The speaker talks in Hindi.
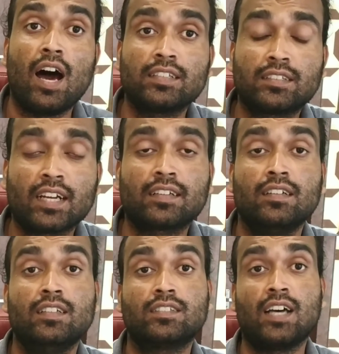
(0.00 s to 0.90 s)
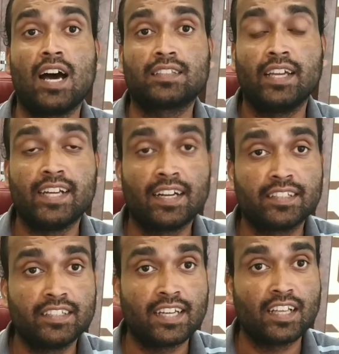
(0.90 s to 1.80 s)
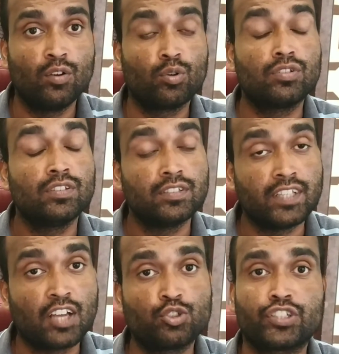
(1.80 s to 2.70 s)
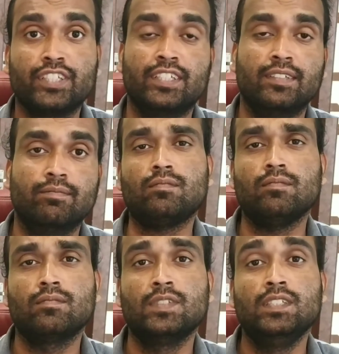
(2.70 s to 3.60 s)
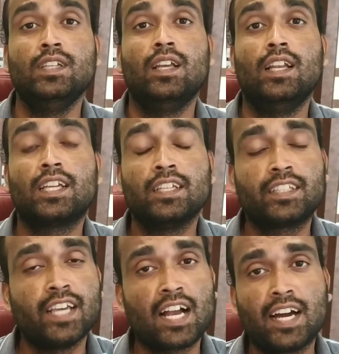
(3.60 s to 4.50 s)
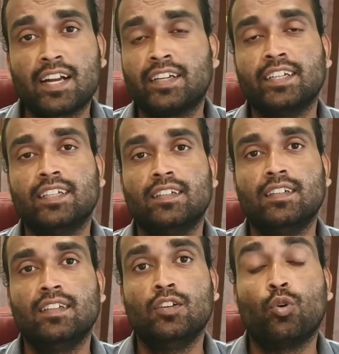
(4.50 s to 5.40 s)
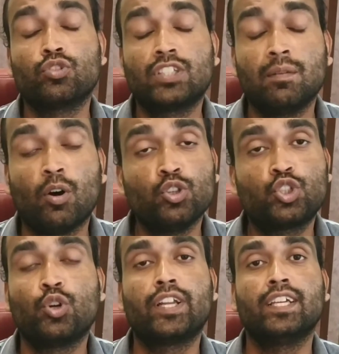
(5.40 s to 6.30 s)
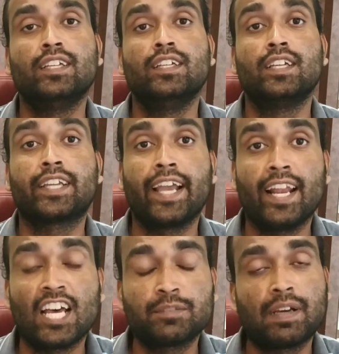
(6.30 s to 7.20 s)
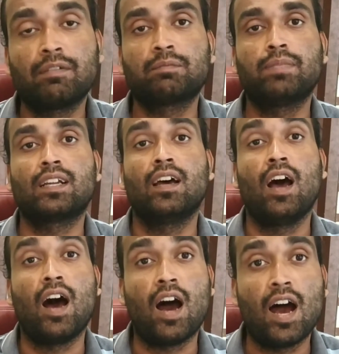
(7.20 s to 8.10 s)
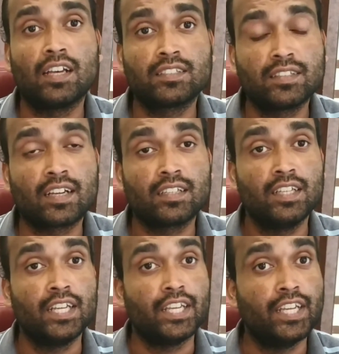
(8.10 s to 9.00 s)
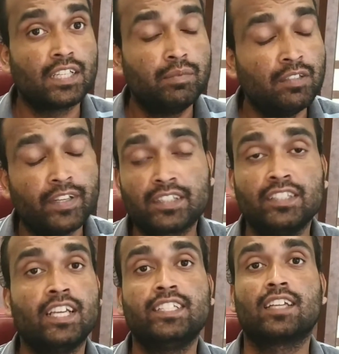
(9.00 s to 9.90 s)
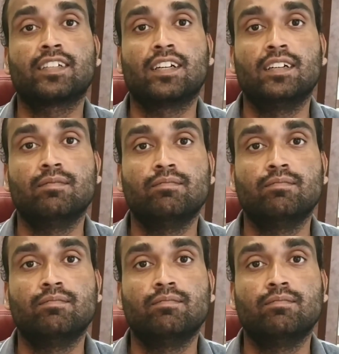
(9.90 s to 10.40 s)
आज तक सात हजार से ज़्यादा लोग जा चुके हैं लेकिन क्या कारण है उससे बहुत छोटे कैलाश पर्वत पर आज तक एक भी व्यक्ति नहीं जा सका